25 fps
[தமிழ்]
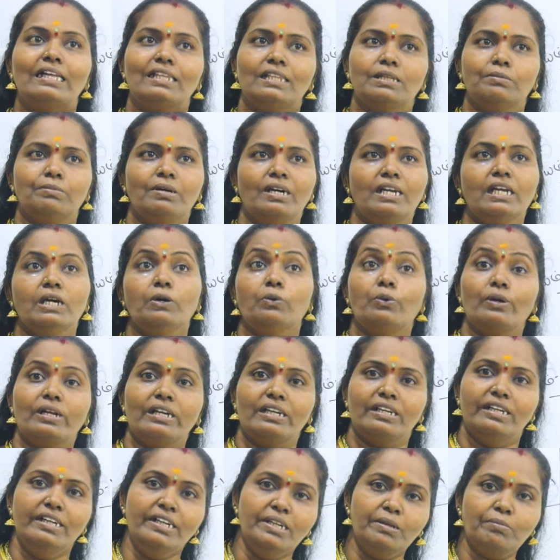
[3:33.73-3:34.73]
இந்த மாதிரி ஒரு
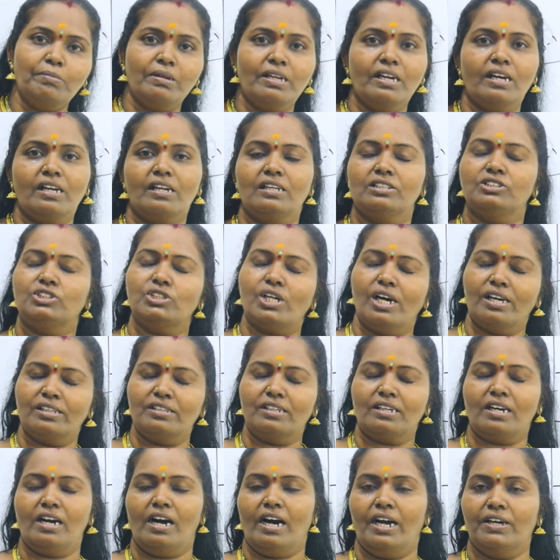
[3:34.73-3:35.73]
எளிமையான
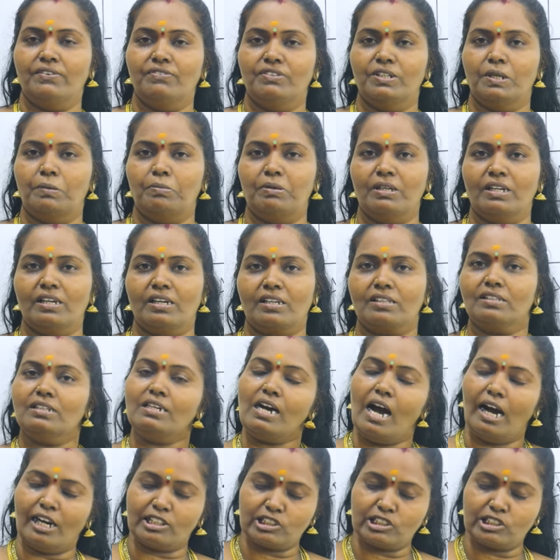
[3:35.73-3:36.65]
ஜாதக ஆய்வு அப்படிங்கிறது